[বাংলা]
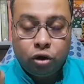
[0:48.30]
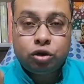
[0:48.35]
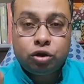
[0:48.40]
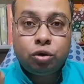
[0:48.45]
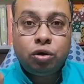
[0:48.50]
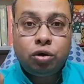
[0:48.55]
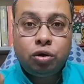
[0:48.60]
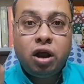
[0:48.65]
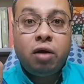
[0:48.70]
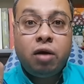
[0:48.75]

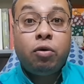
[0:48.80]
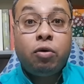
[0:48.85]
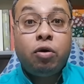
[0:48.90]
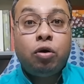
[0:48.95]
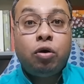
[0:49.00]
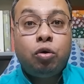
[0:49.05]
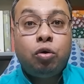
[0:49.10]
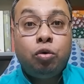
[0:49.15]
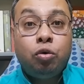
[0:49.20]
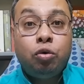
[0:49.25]
ধর্ষণ এবং
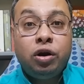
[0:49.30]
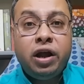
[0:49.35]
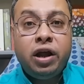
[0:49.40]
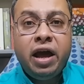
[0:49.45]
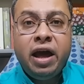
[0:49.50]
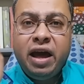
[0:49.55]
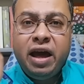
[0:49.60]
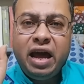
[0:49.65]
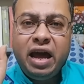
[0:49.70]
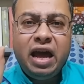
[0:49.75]
খুন
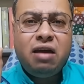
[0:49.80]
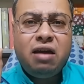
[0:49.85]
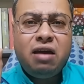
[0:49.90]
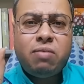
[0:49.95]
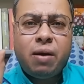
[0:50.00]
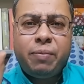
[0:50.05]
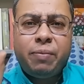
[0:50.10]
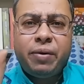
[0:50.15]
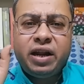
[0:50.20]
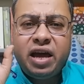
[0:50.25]
এই
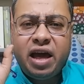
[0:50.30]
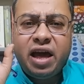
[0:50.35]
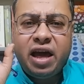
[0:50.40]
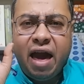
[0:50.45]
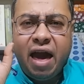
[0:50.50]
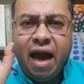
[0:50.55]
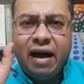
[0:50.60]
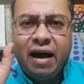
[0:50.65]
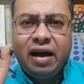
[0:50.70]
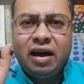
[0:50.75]
ব্যাপারে
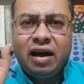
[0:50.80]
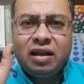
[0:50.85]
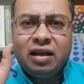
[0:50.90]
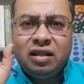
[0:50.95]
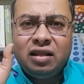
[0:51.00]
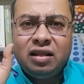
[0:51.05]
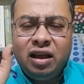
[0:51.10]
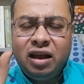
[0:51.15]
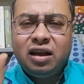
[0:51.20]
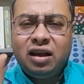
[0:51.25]

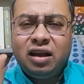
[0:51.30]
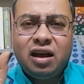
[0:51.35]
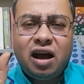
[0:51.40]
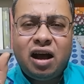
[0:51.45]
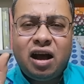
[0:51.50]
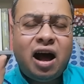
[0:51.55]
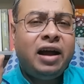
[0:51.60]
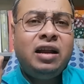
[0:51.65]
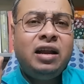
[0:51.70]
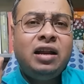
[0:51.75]
একাধিক
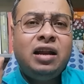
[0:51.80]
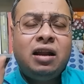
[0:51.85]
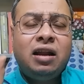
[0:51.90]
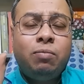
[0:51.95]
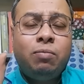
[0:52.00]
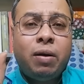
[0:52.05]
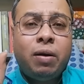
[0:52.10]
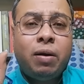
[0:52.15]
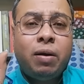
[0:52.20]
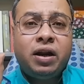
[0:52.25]

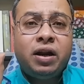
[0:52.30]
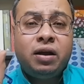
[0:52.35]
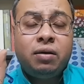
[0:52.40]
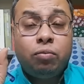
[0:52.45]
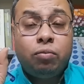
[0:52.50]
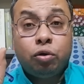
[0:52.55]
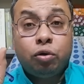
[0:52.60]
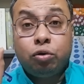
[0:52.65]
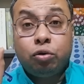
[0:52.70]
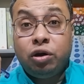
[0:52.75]
আইনের ব্যাপারে
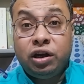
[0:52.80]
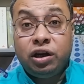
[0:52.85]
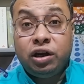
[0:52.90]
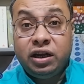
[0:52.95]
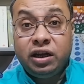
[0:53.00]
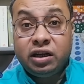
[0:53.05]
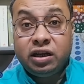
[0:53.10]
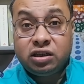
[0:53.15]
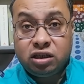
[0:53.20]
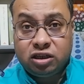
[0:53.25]
বদল
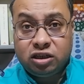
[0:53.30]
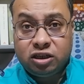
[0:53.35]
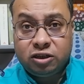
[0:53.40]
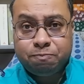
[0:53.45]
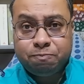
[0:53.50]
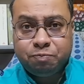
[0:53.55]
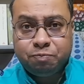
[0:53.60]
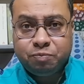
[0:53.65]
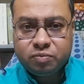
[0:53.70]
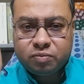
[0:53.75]
নিয়ে
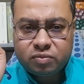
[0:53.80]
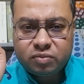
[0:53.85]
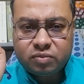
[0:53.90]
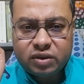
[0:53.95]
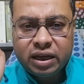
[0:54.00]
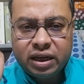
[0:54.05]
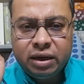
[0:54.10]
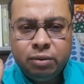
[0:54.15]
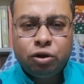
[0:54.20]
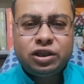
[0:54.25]
এসেছে
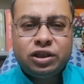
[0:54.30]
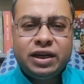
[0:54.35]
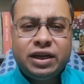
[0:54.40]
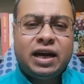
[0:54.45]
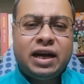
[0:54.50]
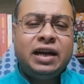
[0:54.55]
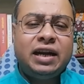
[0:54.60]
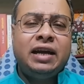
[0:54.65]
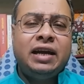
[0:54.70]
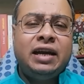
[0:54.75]
এবং
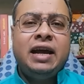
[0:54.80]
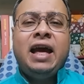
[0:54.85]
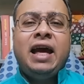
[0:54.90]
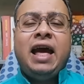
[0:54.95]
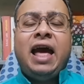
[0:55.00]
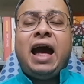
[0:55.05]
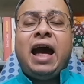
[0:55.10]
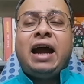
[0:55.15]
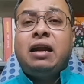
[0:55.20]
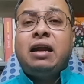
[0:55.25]
সেখানে
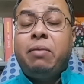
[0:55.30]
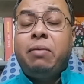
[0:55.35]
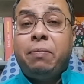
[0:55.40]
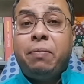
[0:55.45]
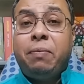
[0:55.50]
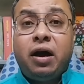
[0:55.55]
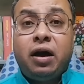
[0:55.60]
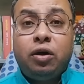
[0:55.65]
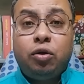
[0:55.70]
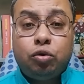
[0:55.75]
একটা
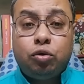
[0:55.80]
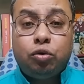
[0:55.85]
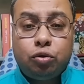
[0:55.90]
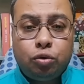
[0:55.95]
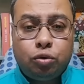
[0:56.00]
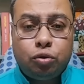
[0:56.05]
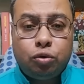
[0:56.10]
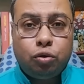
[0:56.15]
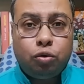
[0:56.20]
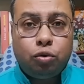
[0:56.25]
ব্যাপার
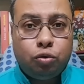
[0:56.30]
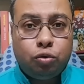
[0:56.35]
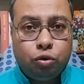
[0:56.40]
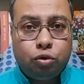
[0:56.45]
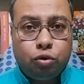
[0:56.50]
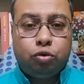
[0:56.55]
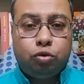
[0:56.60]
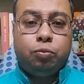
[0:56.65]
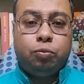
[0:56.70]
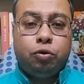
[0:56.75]
অত্যন্ত
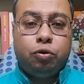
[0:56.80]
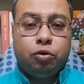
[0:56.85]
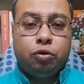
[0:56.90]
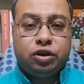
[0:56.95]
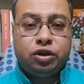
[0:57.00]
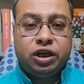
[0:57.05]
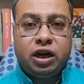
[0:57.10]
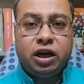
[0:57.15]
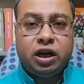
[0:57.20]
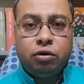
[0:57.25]
গুরুত্বপূর্ণ
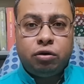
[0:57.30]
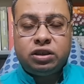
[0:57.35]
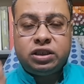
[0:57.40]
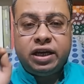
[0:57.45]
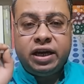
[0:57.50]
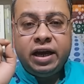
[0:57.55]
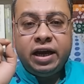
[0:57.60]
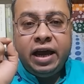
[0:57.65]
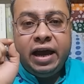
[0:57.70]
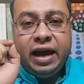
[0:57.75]
সেটা
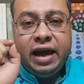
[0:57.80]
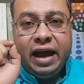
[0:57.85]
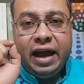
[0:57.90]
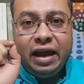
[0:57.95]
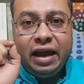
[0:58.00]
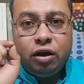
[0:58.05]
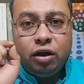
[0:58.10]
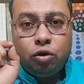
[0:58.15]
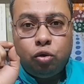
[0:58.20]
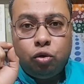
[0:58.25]
হচ্ছে
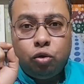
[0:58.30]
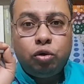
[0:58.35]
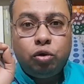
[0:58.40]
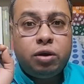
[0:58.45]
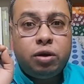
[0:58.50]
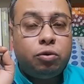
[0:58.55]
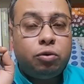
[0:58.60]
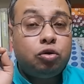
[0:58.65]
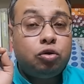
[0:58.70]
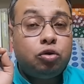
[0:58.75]
এই
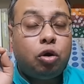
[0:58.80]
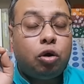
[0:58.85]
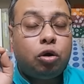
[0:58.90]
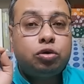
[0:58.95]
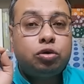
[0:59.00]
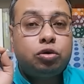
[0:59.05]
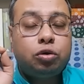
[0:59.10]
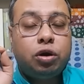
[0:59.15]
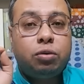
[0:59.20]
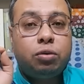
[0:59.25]
খুন এবং
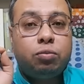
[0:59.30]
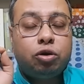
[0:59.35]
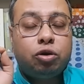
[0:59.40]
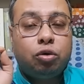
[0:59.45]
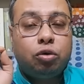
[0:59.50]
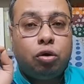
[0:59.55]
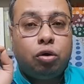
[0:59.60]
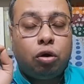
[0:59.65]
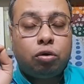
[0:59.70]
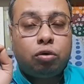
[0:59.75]
ধর্ষণের
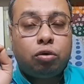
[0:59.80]
মতো